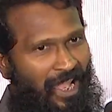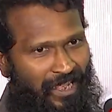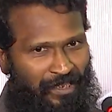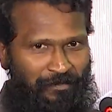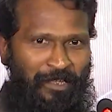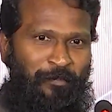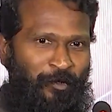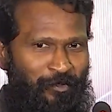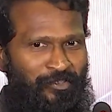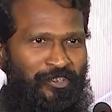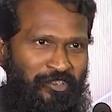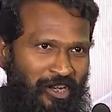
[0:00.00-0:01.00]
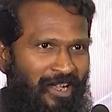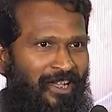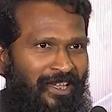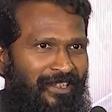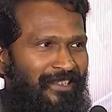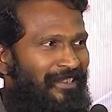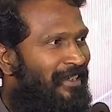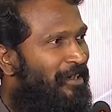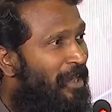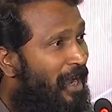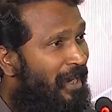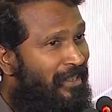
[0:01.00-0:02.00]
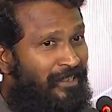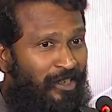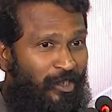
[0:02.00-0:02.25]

அதுவே இப்போ கொஞ்சம் ஷாக்காக இருந்தது அடுத்து